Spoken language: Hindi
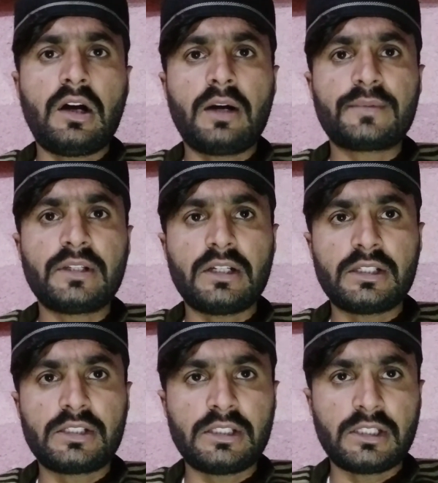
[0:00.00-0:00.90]
आपने
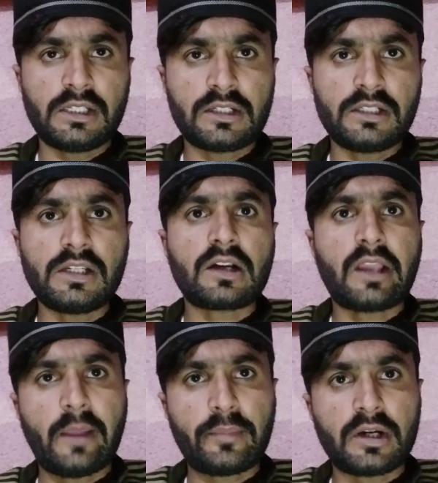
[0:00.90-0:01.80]
अच्छी तरीका या
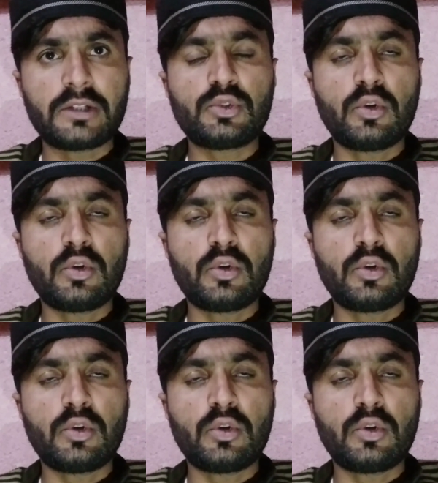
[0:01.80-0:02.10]
कैप कट